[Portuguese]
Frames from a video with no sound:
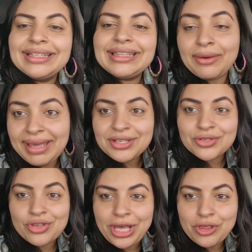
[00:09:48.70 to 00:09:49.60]
Então é isso,
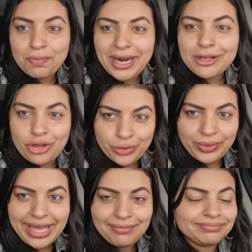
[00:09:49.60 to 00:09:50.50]
gente. Partiu,
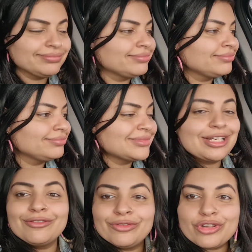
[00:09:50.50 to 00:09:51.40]
né?
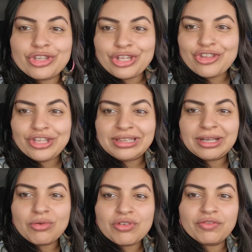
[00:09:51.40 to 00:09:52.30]
Vou dirigir,
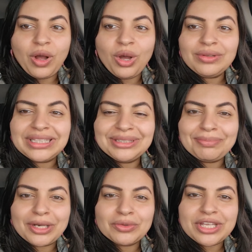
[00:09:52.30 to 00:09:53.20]
então, de volta
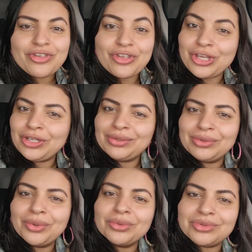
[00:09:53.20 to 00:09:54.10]
para o destino
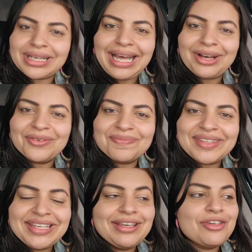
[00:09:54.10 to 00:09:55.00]
do outro carro.
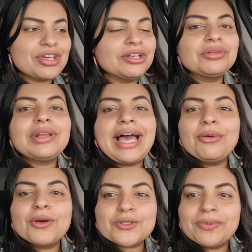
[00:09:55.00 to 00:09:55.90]
Chegando lá, eu
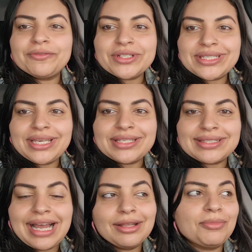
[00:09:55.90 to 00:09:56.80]
mostro pra vocês,
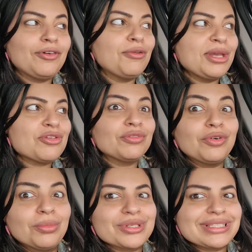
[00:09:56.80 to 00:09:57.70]
tá? Provavelmente eu não vou
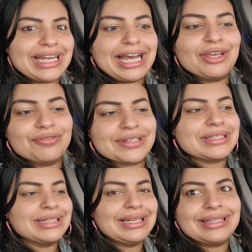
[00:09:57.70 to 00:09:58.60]
mostrar eu
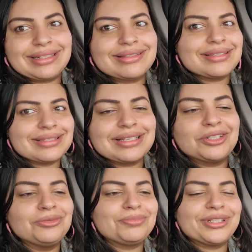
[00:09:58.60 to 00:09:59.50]
fazendo ali a
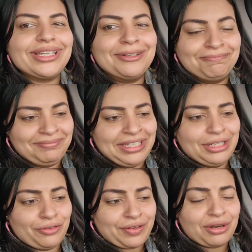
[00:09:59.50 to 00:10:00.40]
transição, porque eu
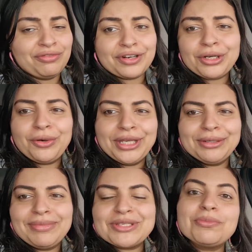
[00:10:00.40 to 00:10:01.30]
vou ficar com vergonha,
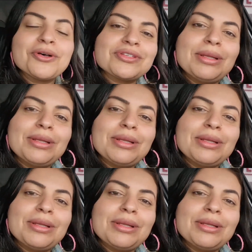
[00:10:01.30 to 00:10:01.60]
mas eu mostro